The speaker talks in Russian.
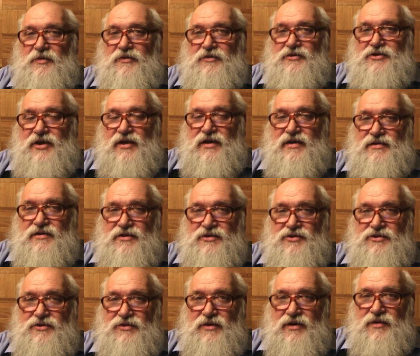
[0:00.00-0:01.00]
получается с
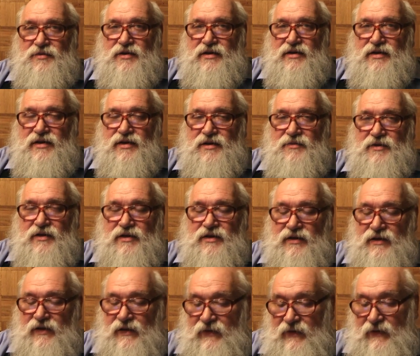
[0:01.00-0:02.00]
черными дырами-то,
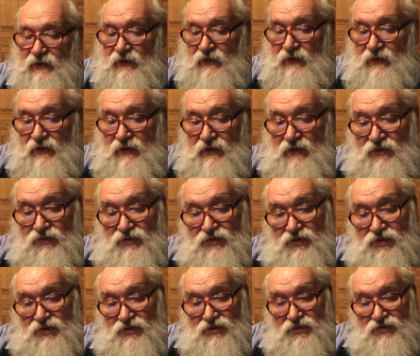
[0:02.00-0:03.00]
да?
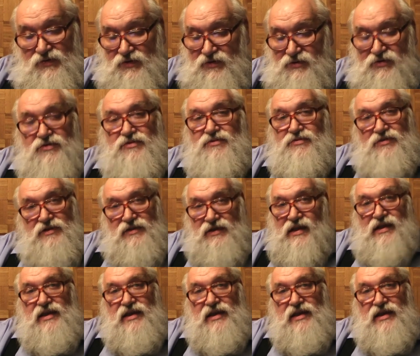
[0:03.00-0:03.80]
Вот. Ну вот тут вот